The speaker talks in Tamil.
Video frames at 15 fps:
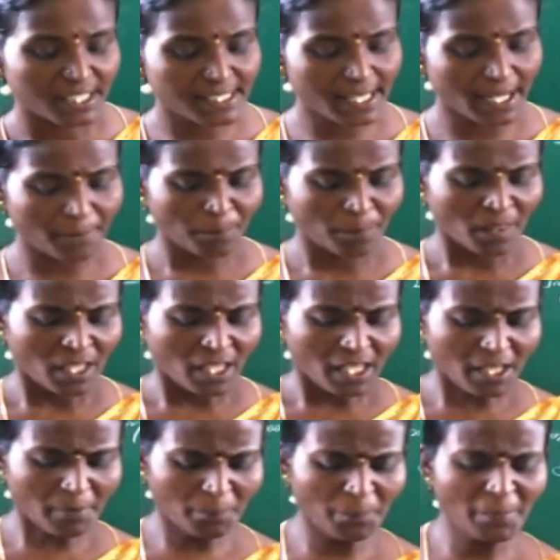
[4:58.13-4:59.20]
சரி
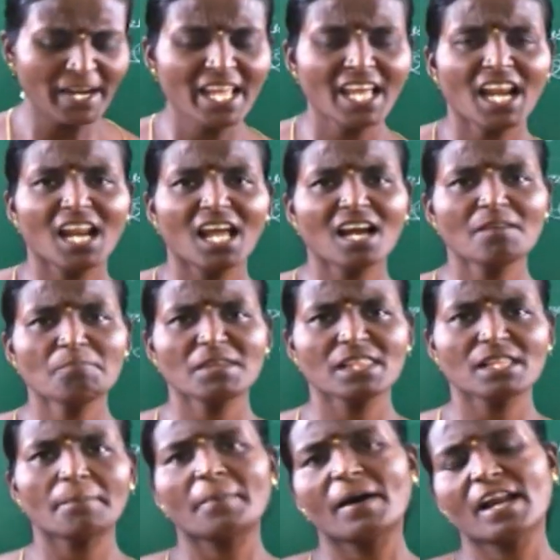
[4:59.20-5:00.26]
இப்படியெல்லாம்
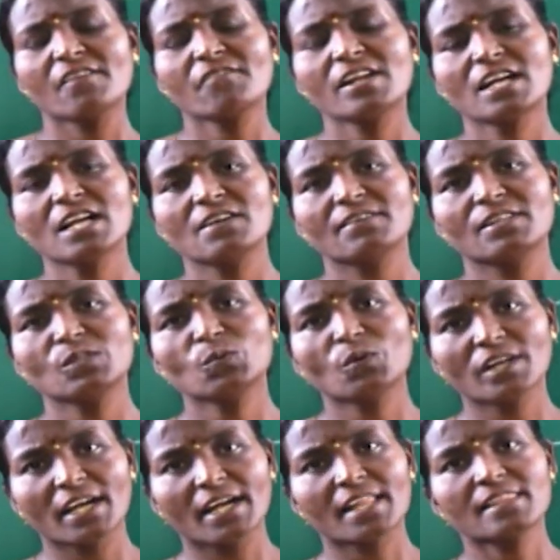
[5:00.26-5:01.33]
இந்த பறவைகள் வந்து
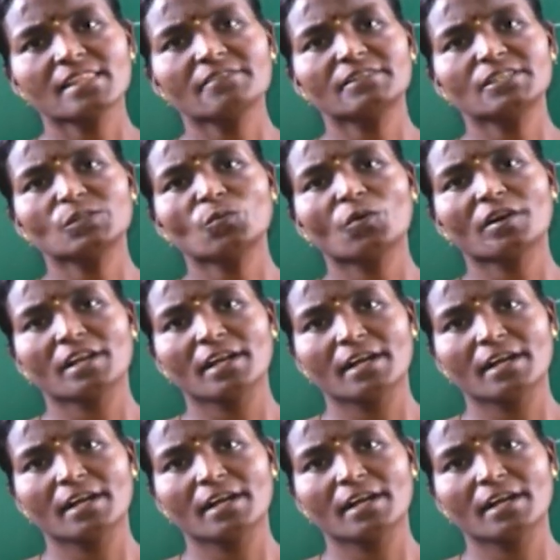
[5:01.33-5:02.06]
ஒரு இடத்தை விட்டு ஒரு